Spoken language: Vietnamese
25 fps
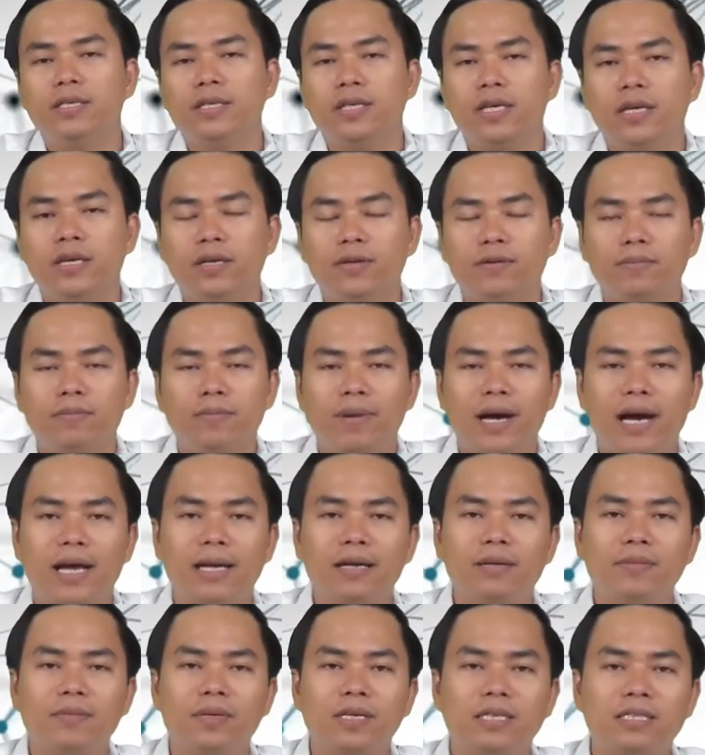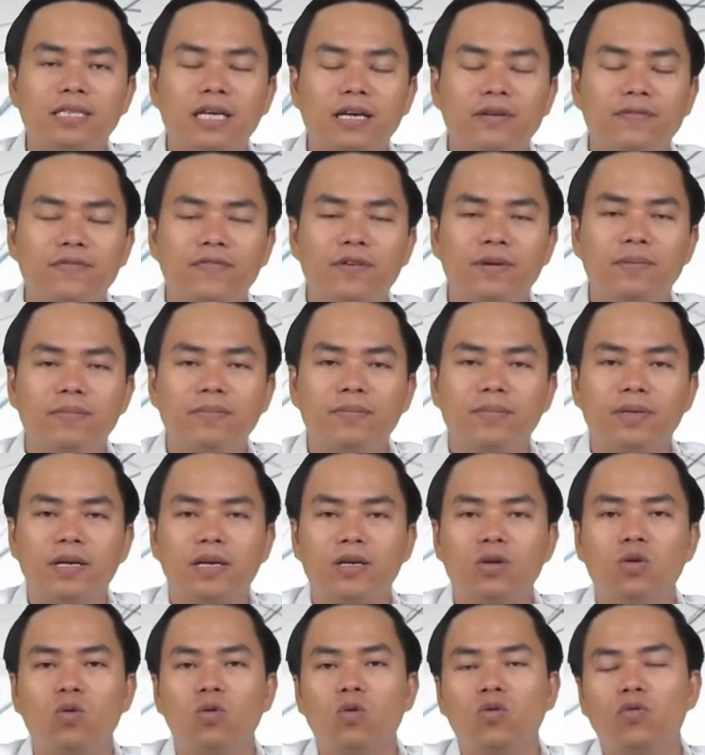ờ, bán cái sản phẩm là
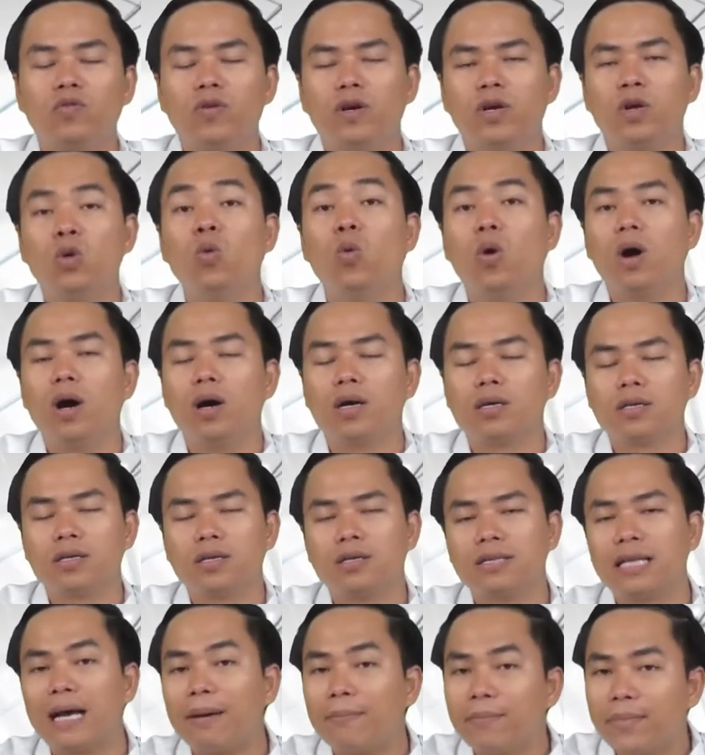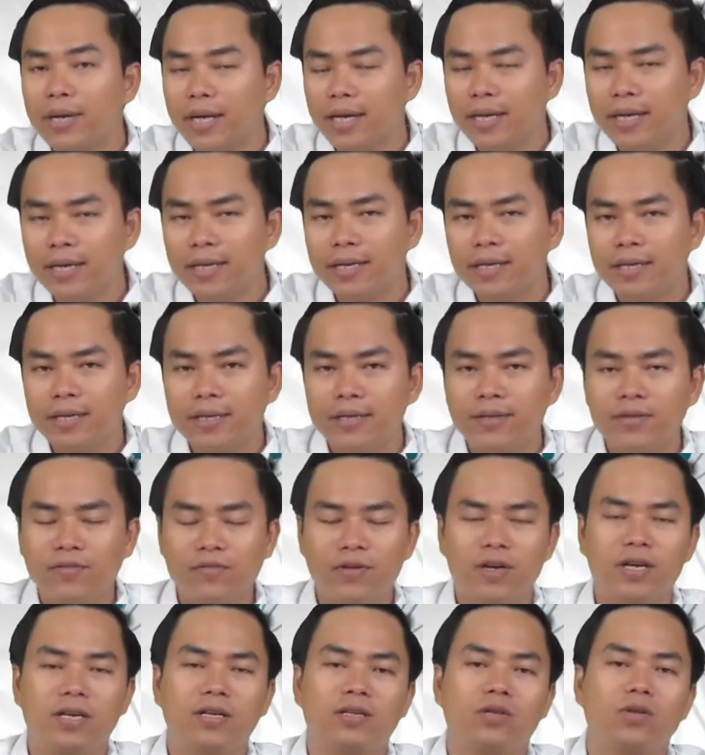đồ về lụa cơ tăm đấy
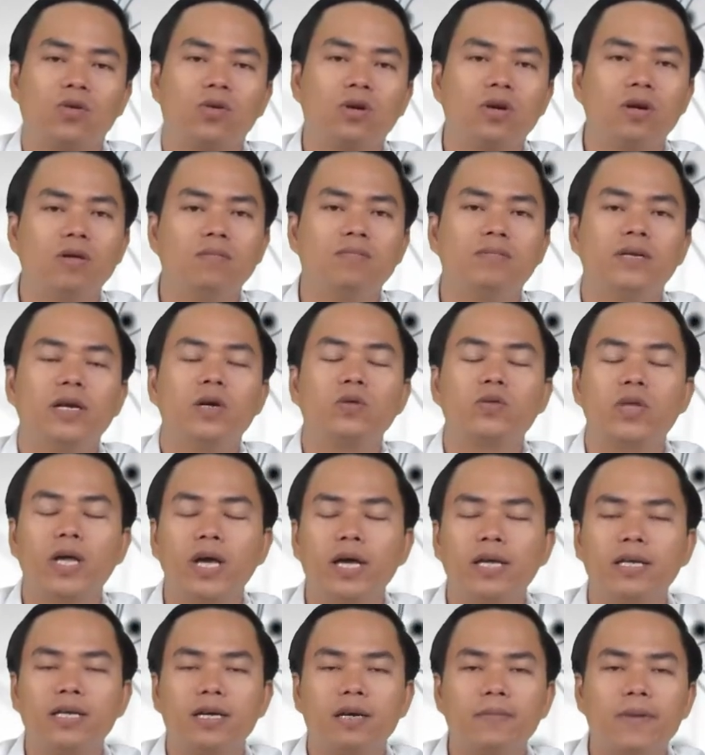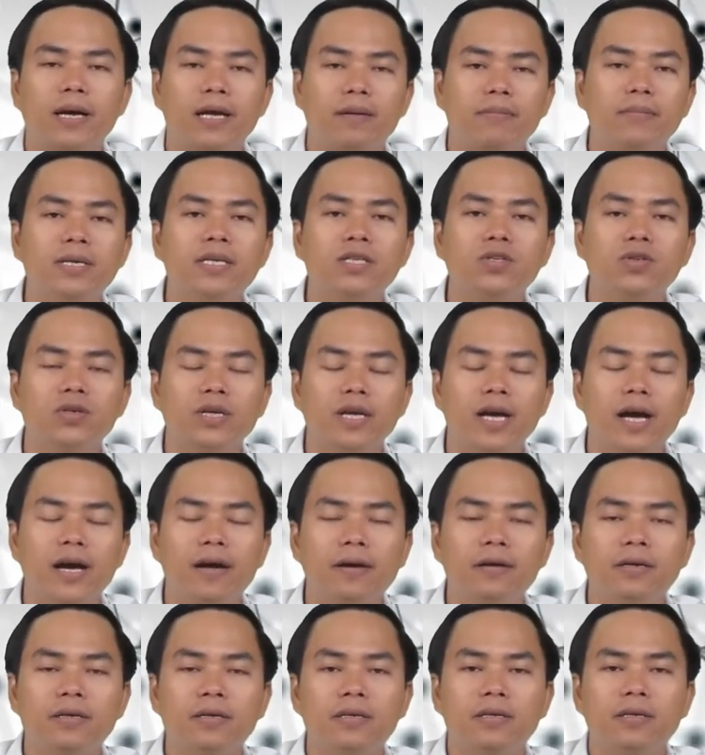và vâng, tôi không nêu tên các bạn biết rồi đấy
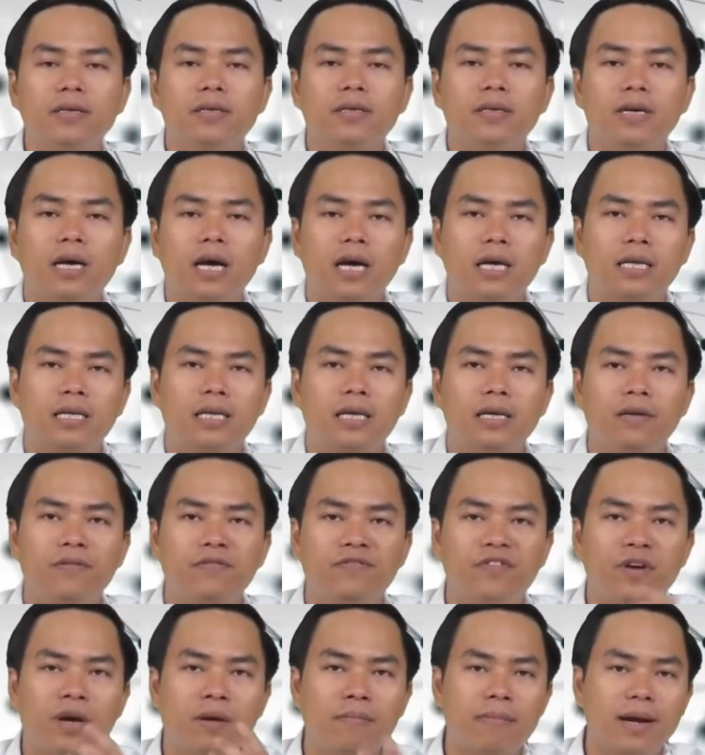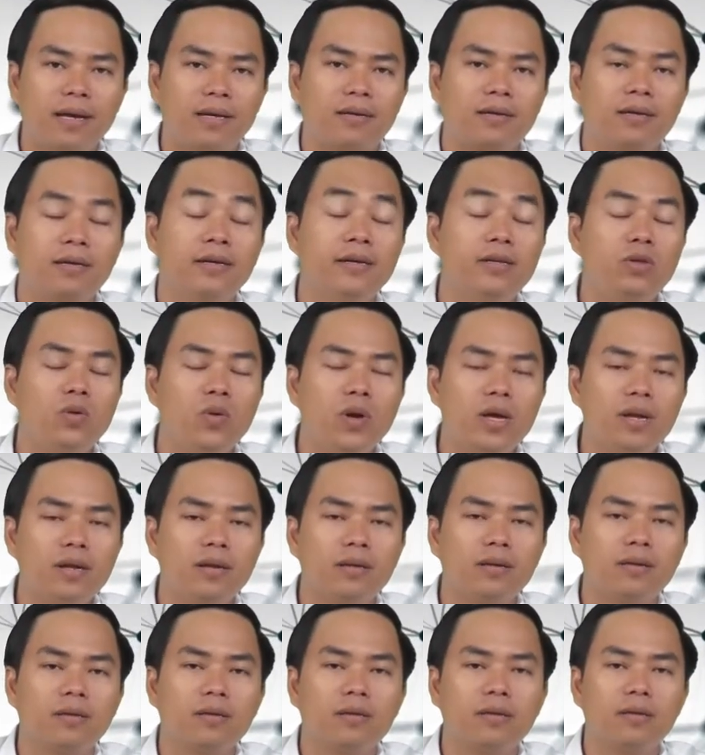ạ à, thì về mặt lý thuyết
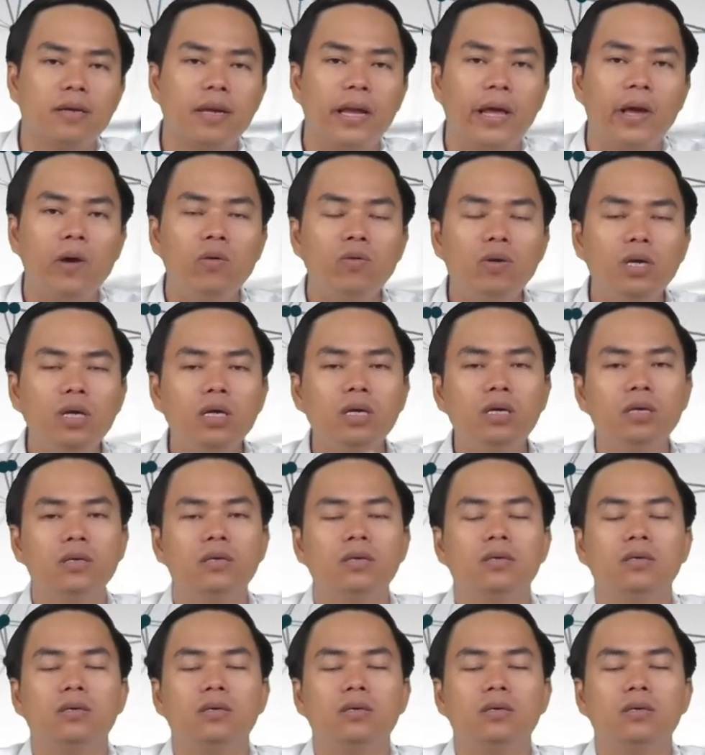nếu như